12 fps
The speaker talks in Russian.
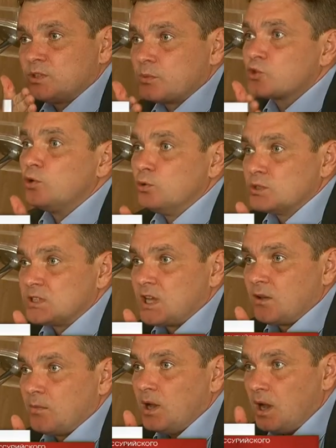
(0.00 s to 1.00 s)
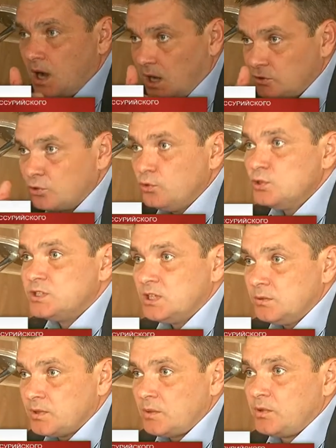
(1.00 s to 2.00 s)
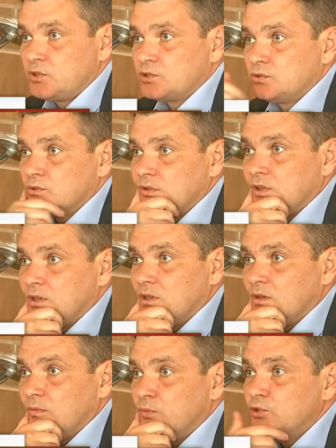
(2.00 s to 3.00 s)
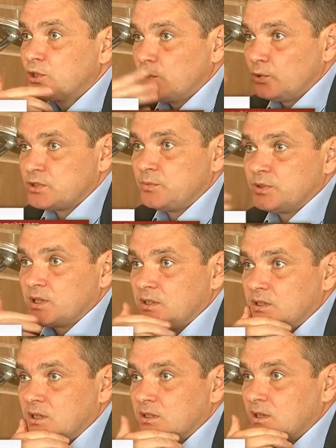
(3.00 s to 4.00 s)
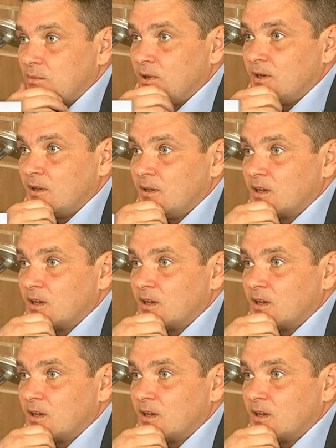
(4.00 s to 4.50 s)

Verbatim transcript: мы там школу ставим, а другую сделаем набережную. Будет лотосом подходить как нормально.